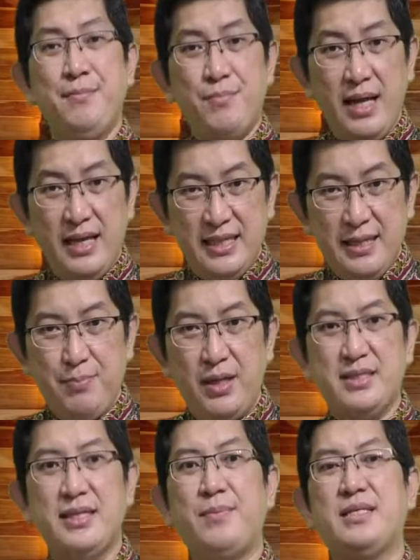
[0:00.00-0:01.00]
Mari kita
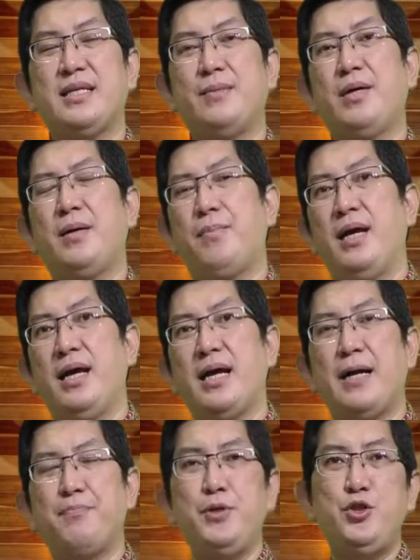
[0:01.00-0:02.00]
bersama-sama
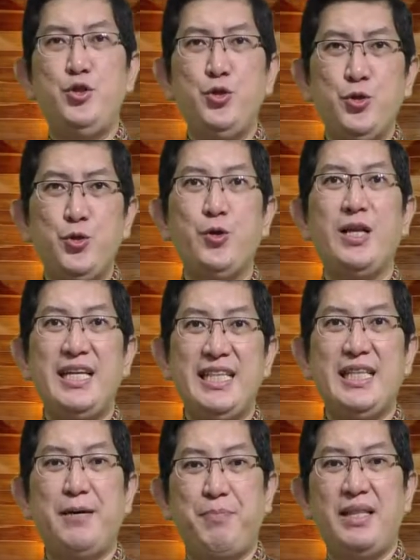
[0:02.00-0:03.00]
melengkapi syukur
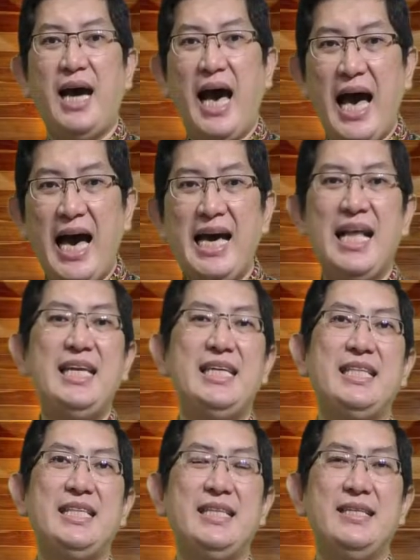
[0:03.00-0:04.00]
kita pada hari
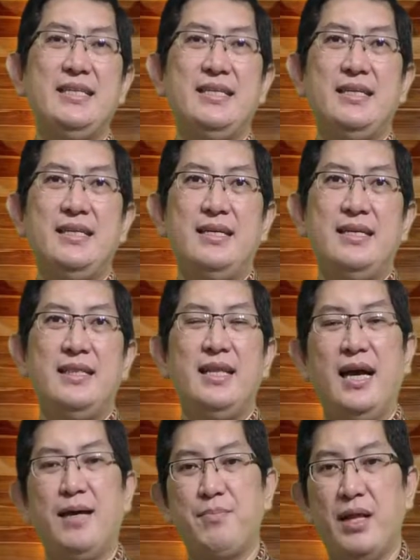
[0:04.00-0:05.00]
ini
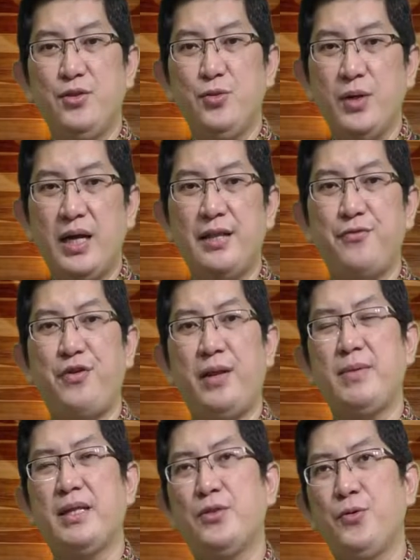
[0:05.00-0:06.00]
dengan merenungkan
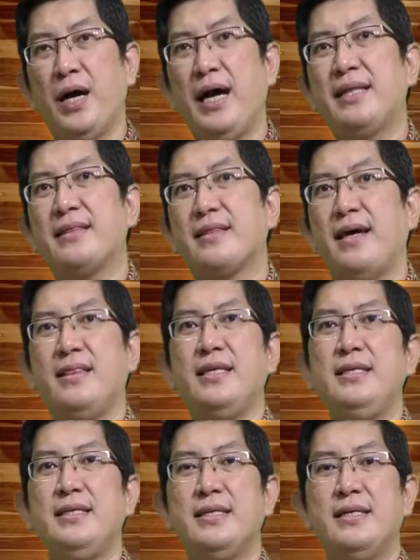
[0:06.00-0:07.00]
firman Tuhan
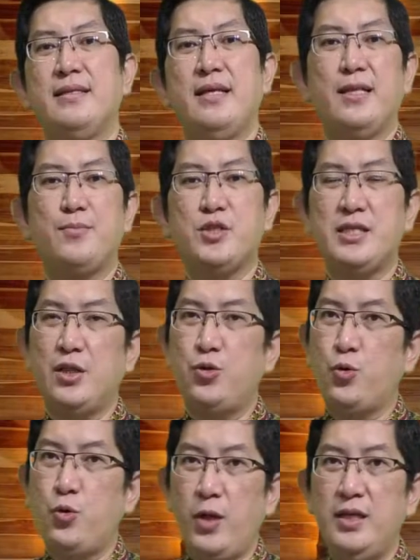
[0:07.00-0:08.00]
tadi dalam 1
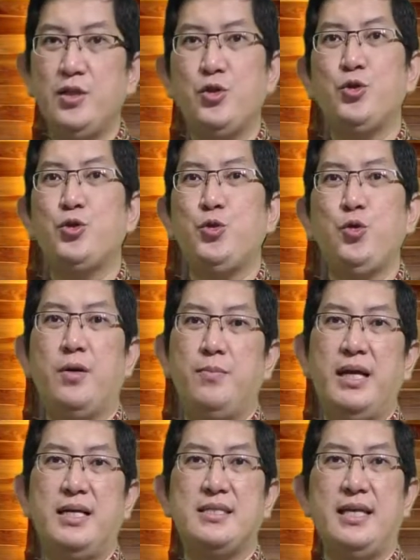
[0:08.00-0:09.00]
Korintus
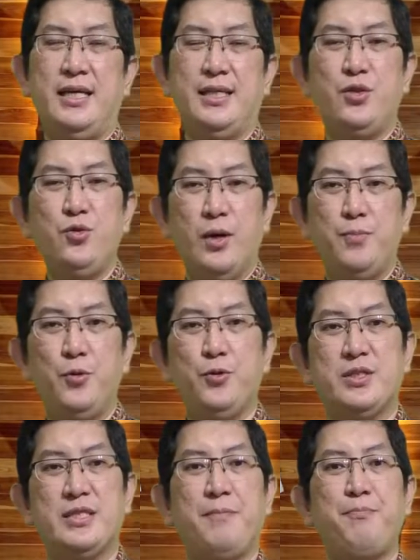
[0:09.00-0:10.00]
12 ayat 20
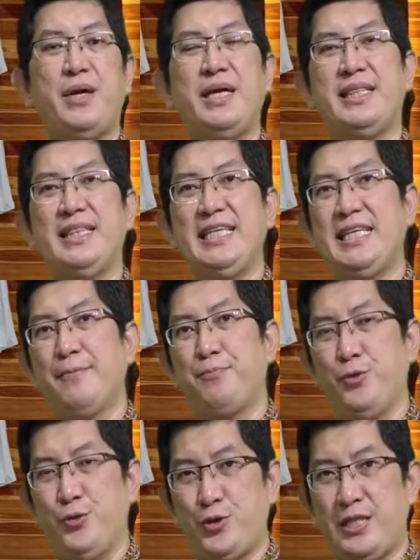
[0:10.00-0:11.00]
sampai
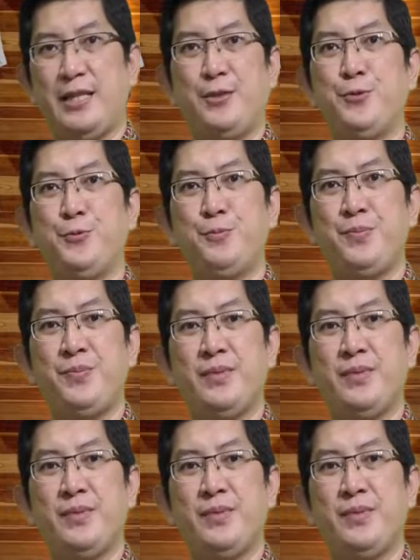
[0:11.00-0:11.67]
31.